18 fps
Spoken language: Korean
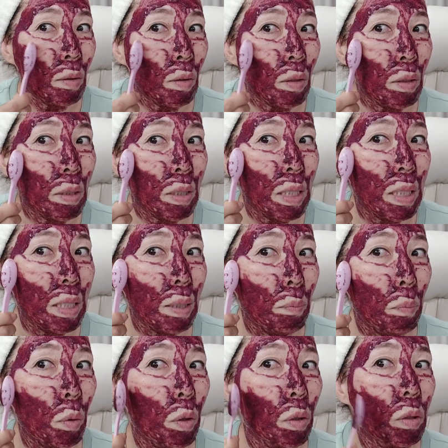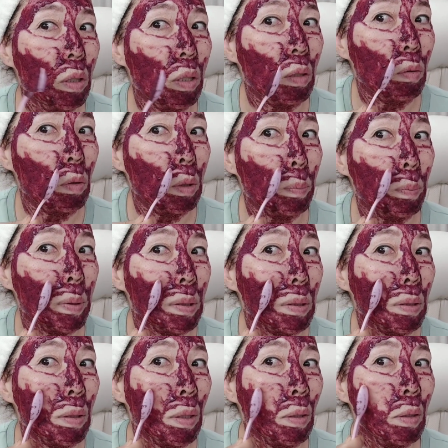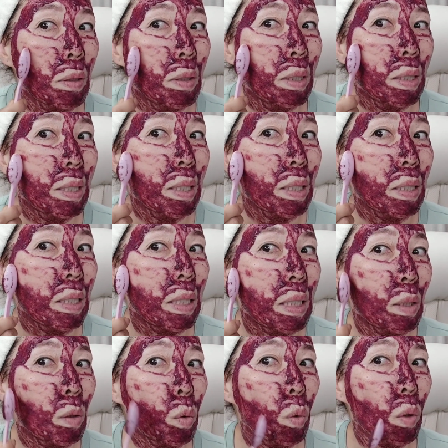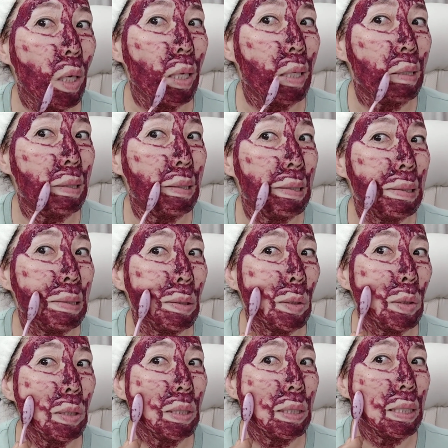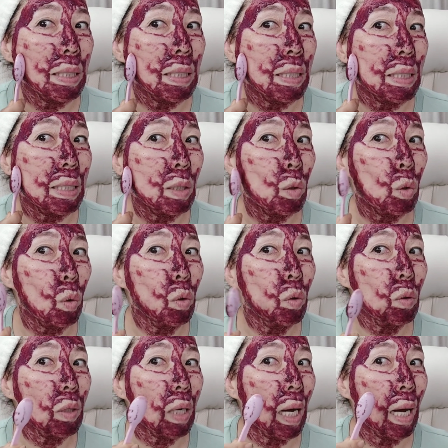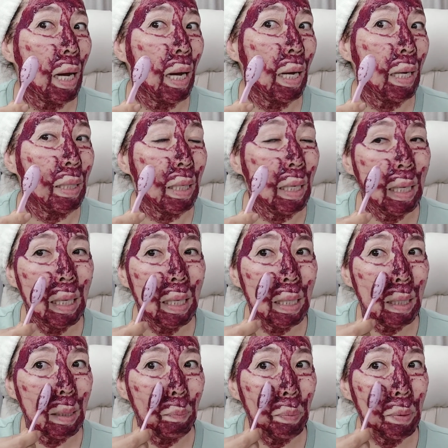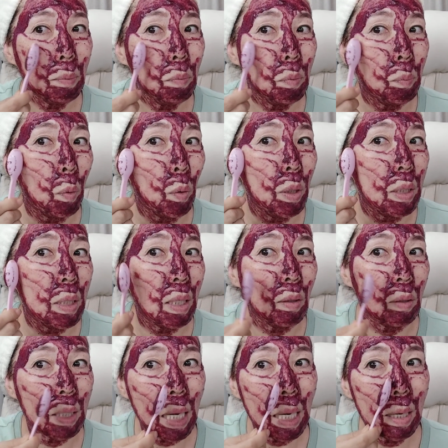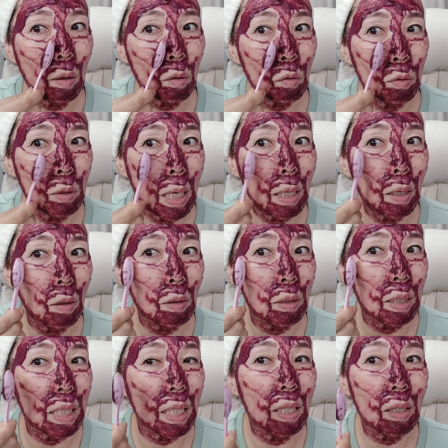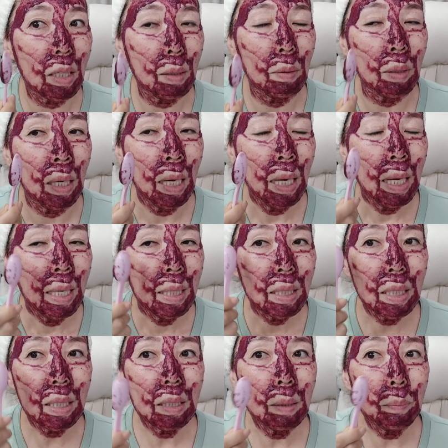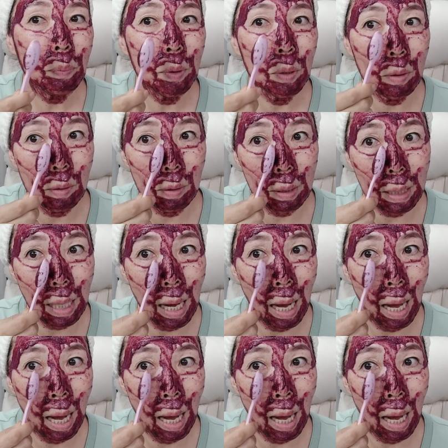이거를 진짜 보여드리고 싶었어요. 이 속에 이 이 쫀득한 이 피부 보이세요? 탄력도 생겼는, 이렇게 티스푼으로